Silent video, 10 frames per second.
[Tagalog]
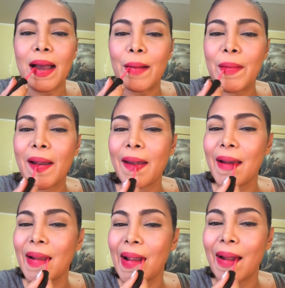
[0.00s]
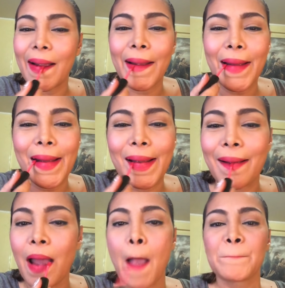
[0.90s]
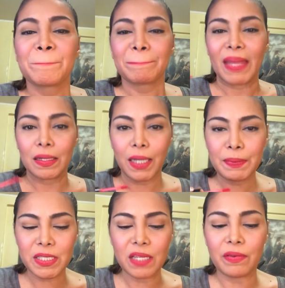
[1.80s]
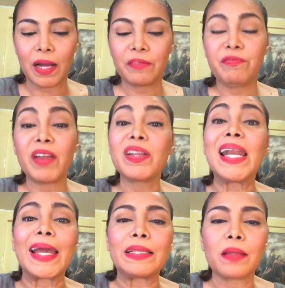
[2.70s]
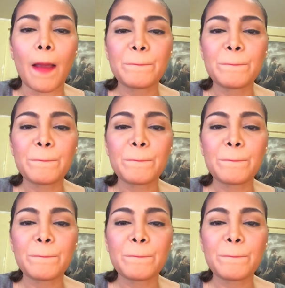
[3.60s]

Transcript: ang maganda siya, lips di Very light.